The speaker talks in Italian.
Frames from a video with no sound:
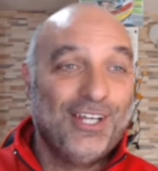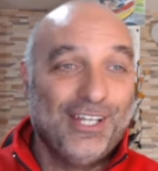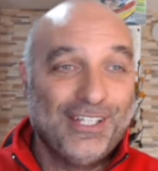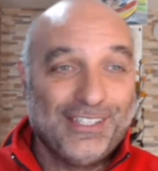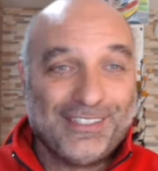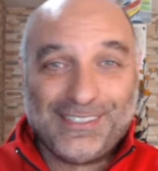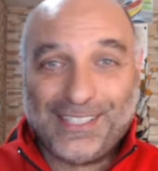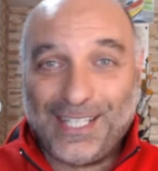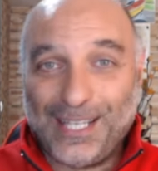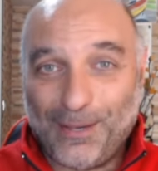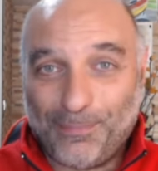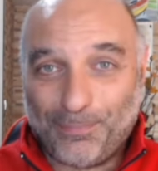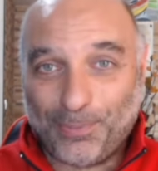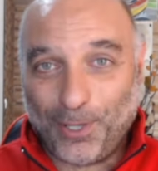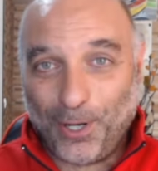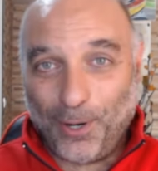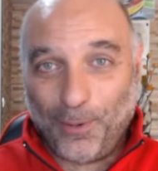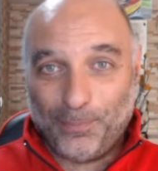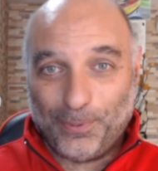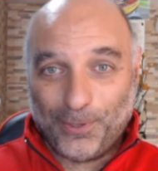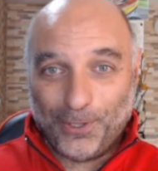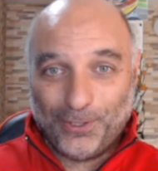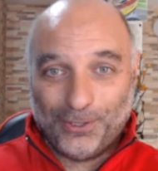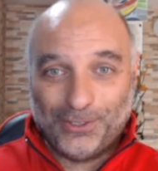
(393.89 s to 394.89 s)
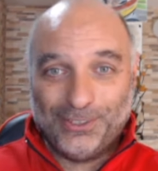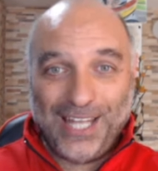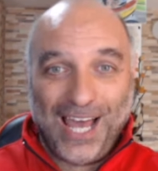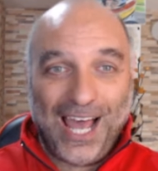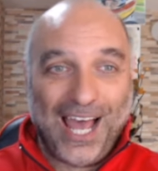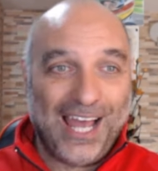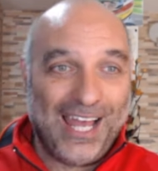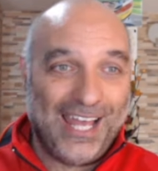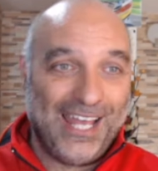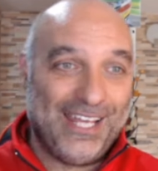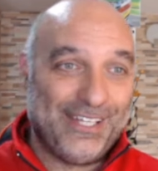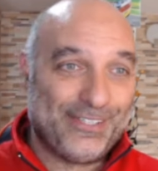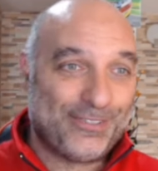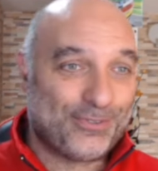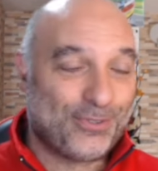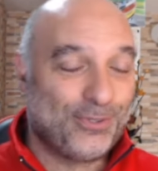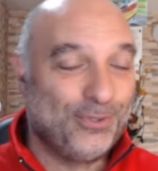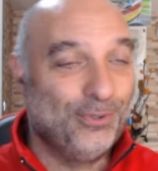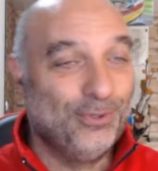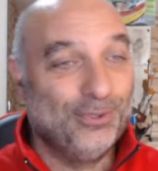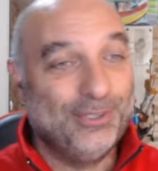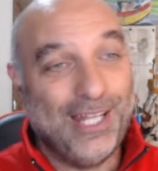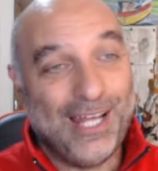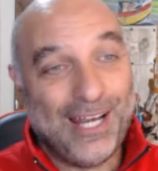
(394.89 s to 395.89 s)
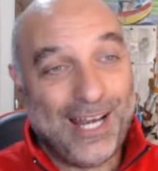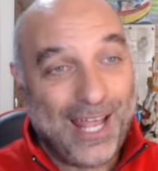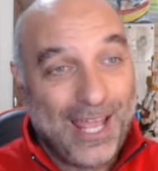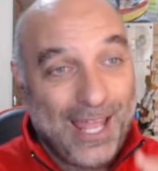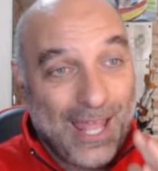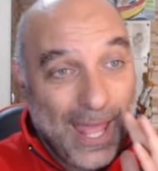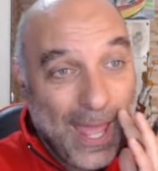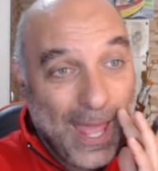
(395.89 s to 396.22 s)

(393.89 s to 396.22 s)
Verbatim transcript: sia proprio da escludere.